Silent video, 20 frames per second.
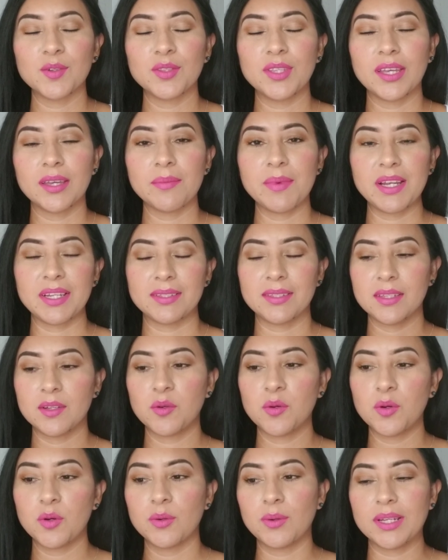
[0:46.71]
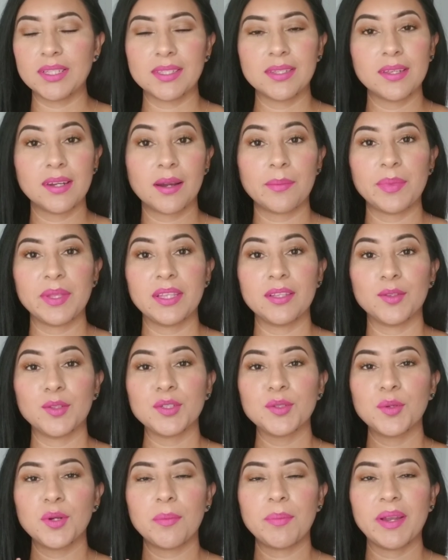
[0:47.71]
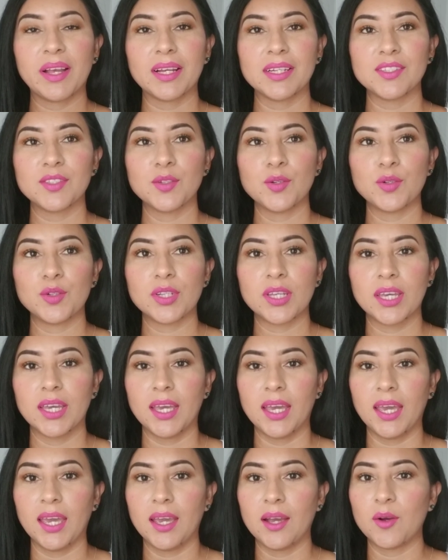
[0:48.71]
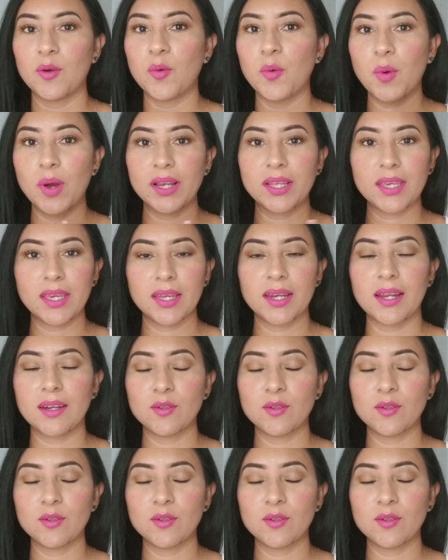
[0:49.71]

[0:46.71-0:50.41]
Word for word: déjenme les digo así rapidito, es una aplicación que cualquiera,